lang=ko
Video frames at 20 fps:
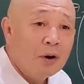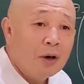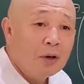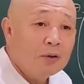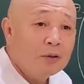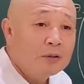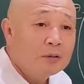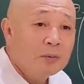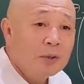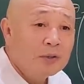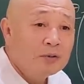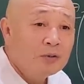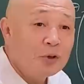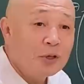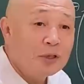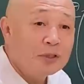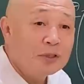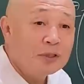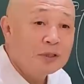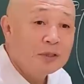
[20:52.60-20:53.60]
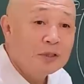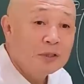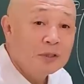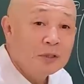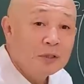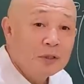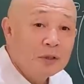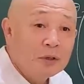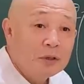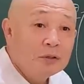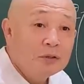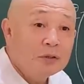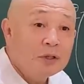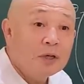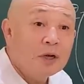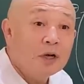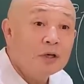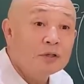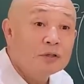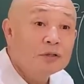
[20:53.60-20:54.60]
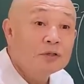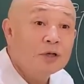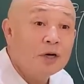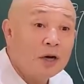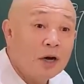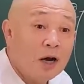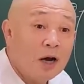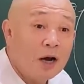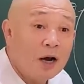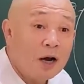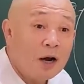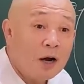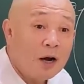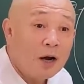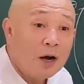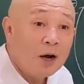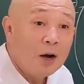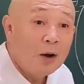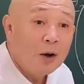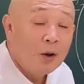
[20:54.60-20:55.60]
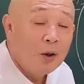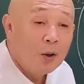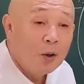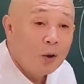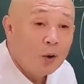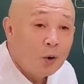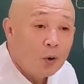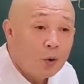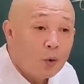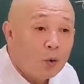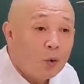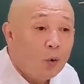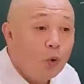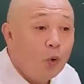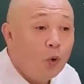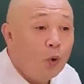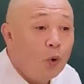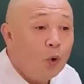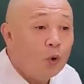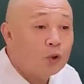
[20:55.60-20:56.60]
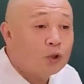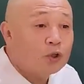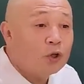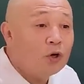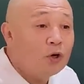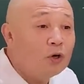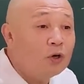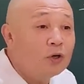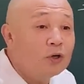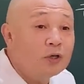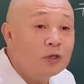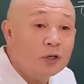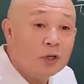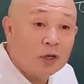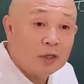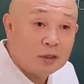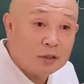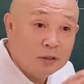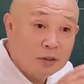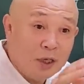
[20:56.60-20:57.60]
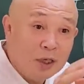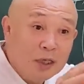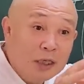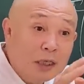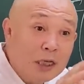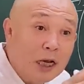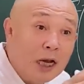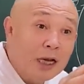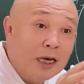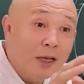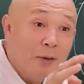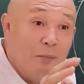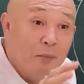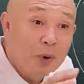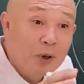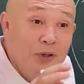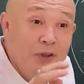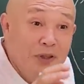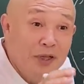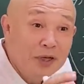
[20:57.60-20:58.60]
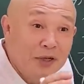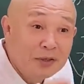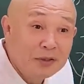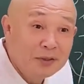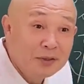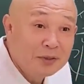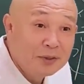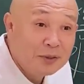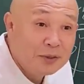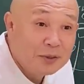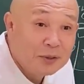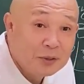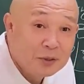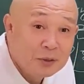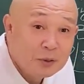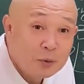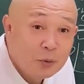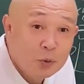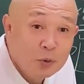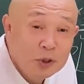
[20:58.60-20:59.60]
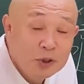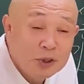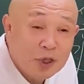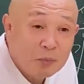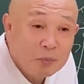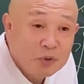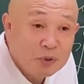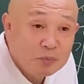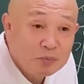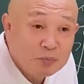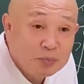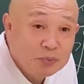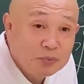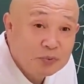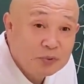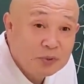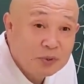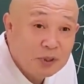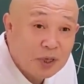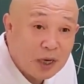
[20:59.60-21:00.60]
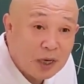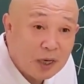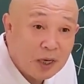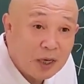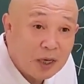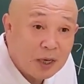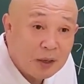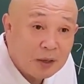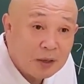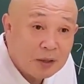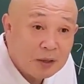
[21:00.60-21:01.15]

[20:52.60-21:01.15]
아유, 그만둬야지 하는 생각이 들잖아. 그 터거리가, 그게 인간의 번뇌거든. 그 2, 30분간의